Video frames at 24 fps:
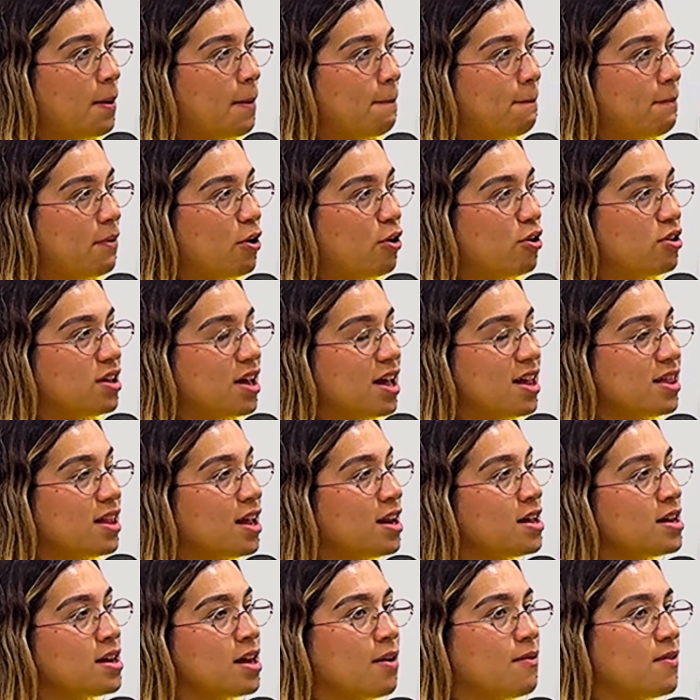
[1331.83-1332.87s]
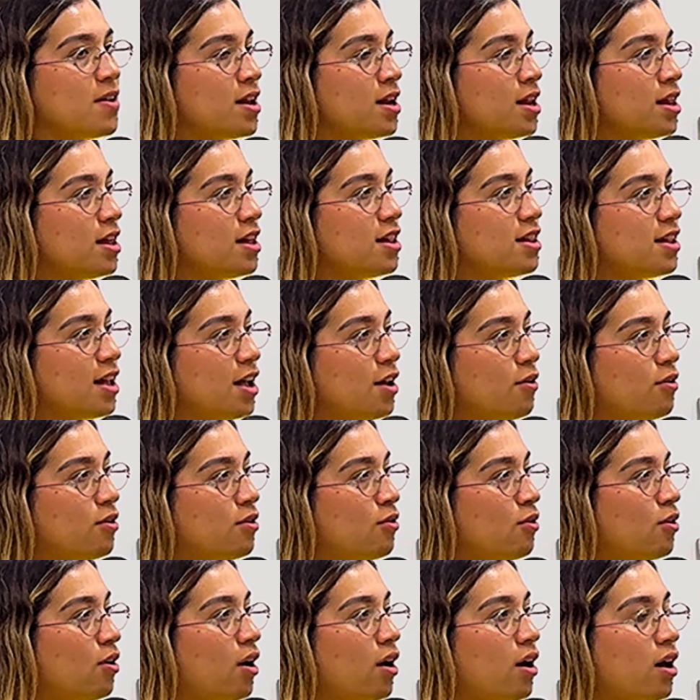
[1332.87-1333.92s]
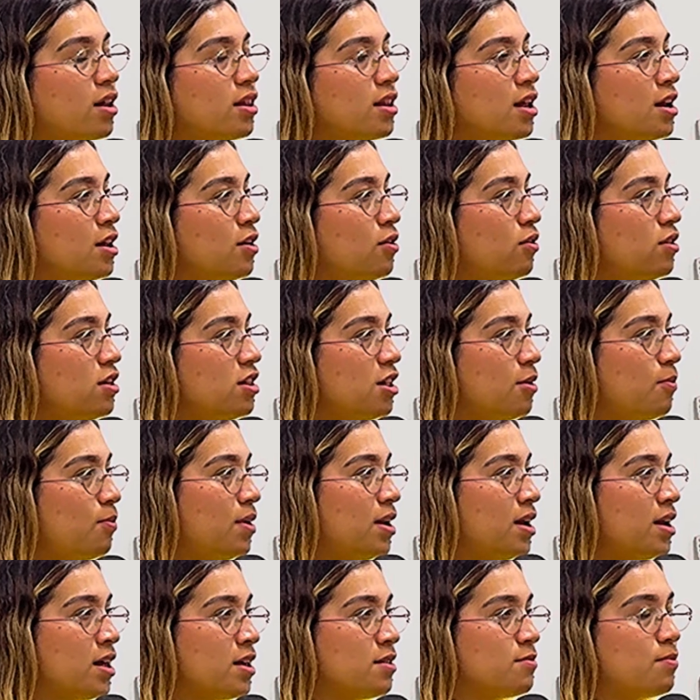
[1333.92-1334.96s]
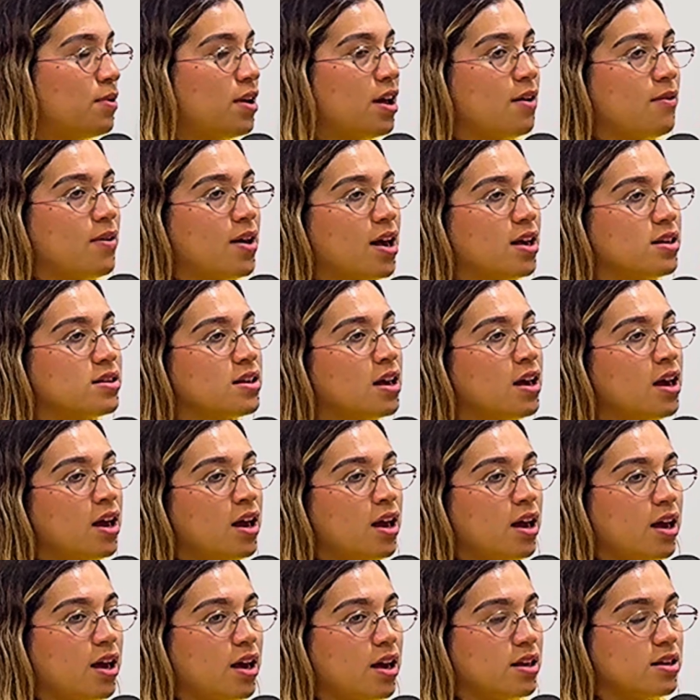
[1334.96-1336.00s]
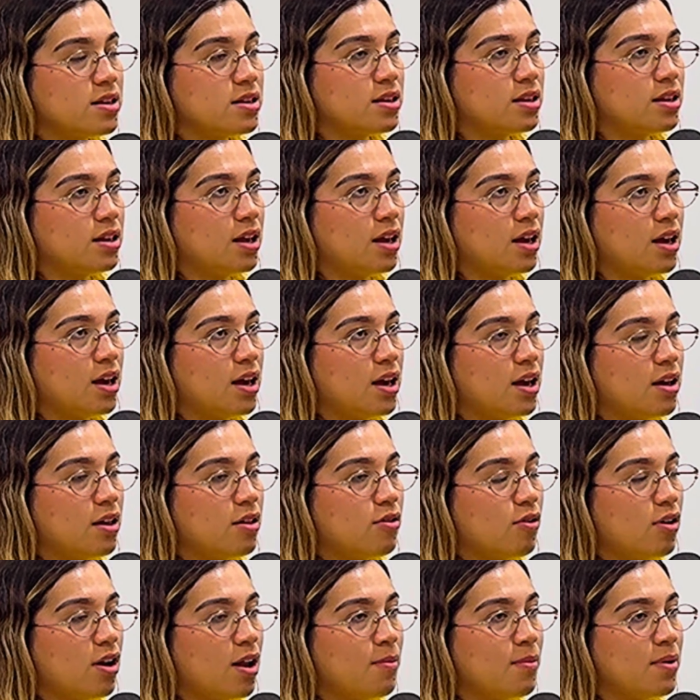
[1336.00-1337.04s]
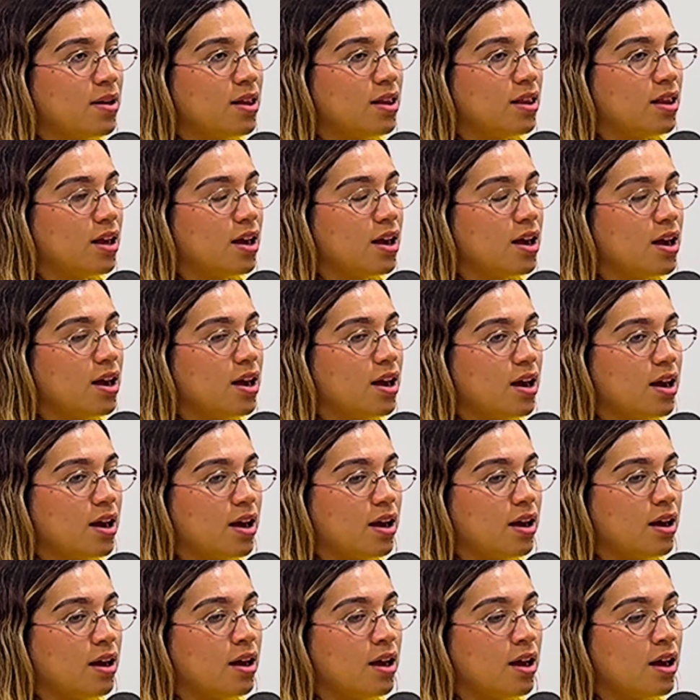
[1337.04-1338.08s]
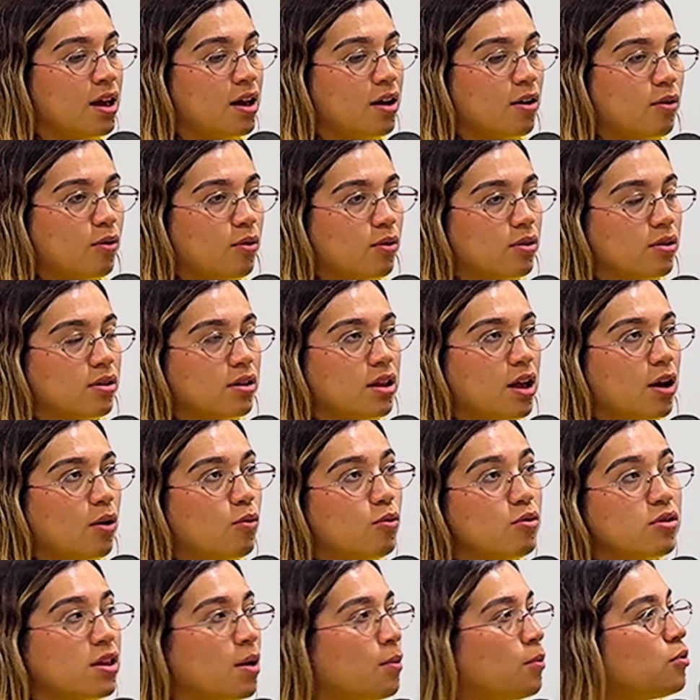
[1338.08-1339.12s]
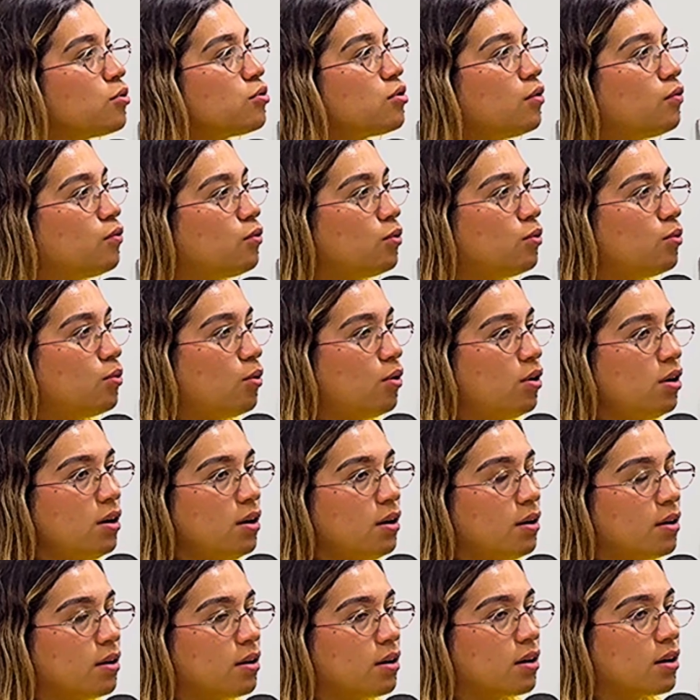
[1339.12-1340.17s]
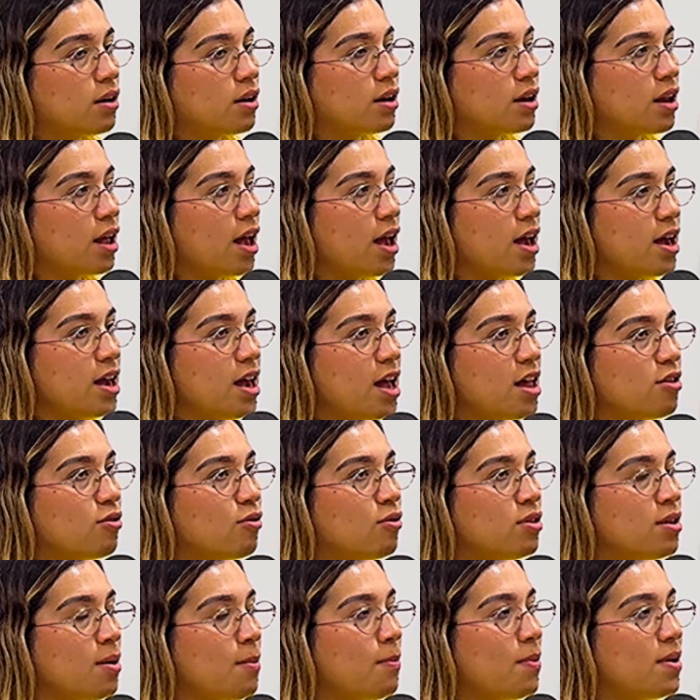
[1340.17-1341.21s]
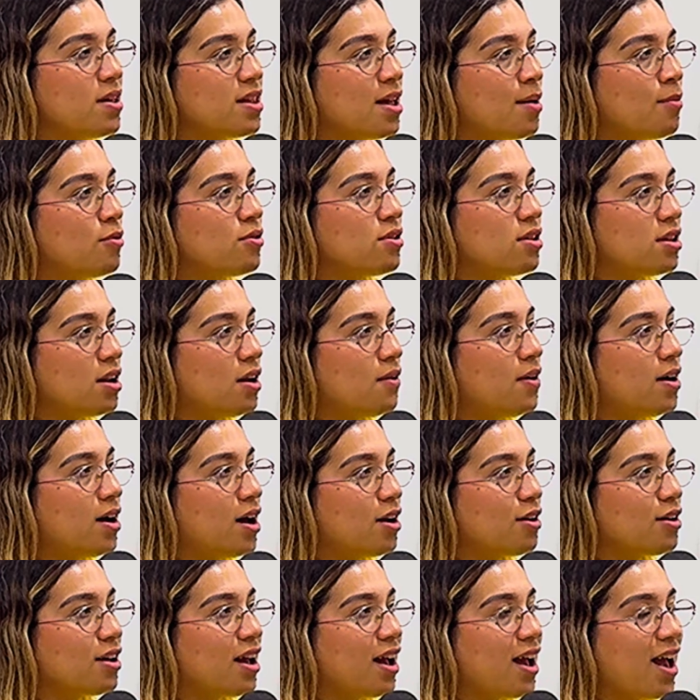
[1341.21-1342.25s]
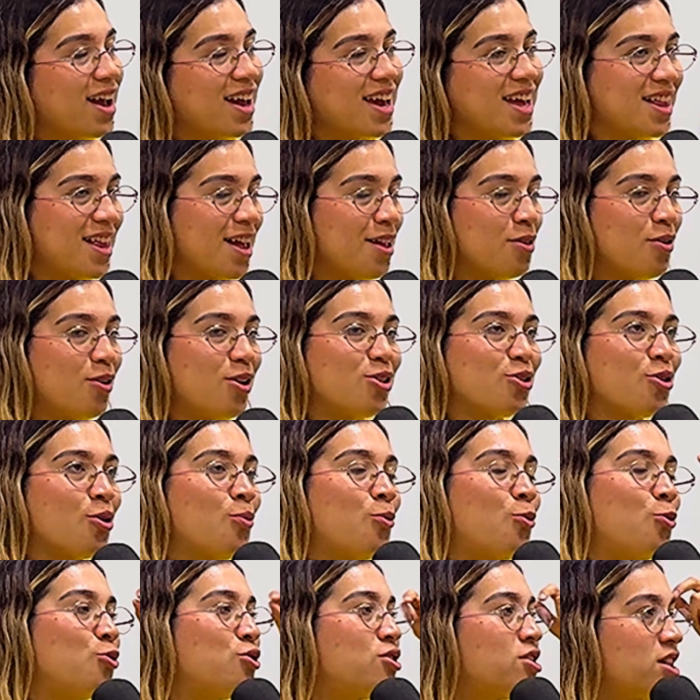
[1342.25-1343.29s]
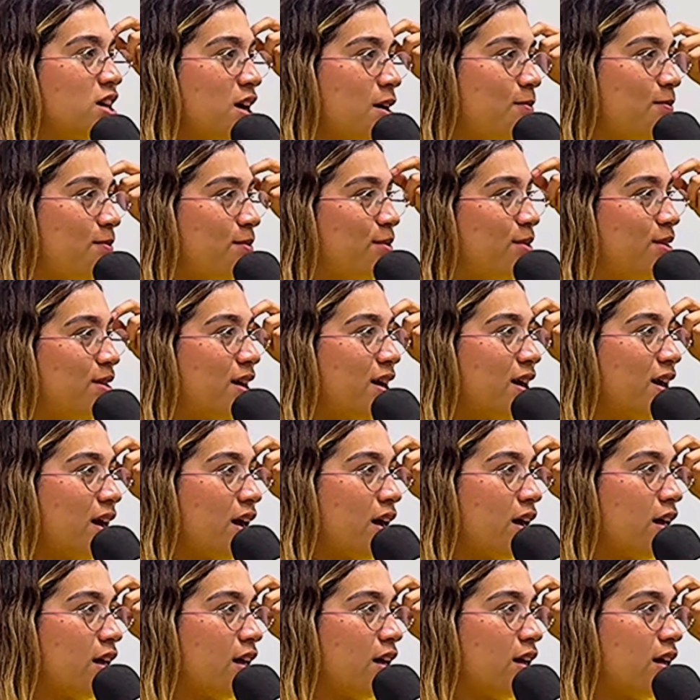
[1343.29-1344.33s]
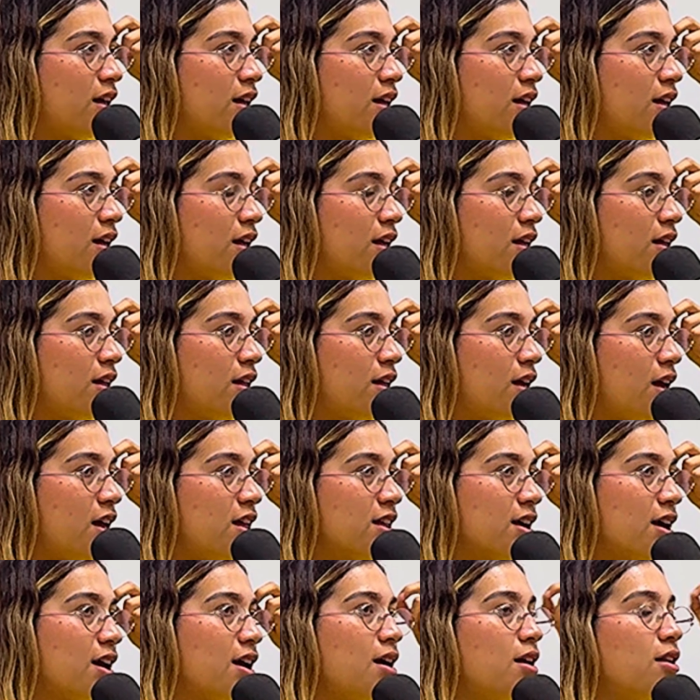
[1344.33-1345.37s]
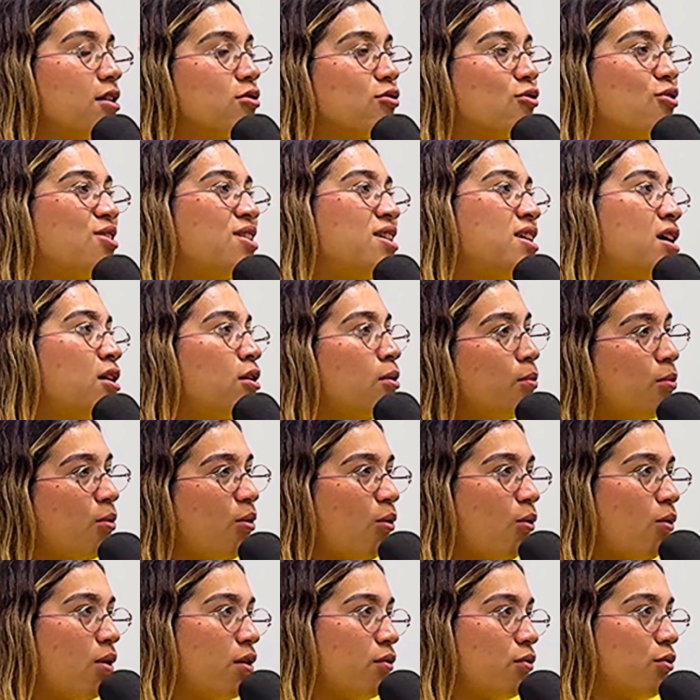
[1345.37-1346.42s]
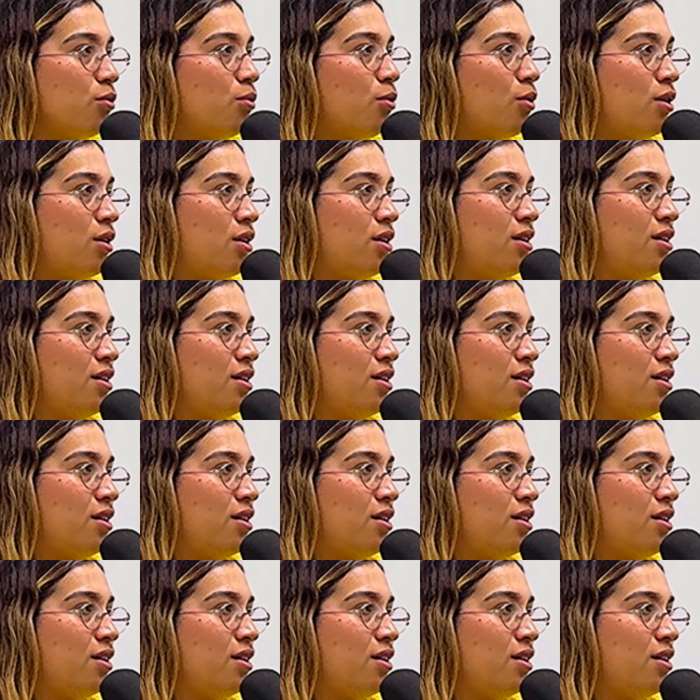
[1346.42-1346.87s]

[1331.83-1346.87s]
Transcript: Pero si esta niña viene de cero, no ha tenido disciplinas previas, este, solamente le gusta mucho el fútbol, ahí es donde empezamos a trabajar, quitándoles como un chip de que es que soy niña, no puedo jugar fútbol.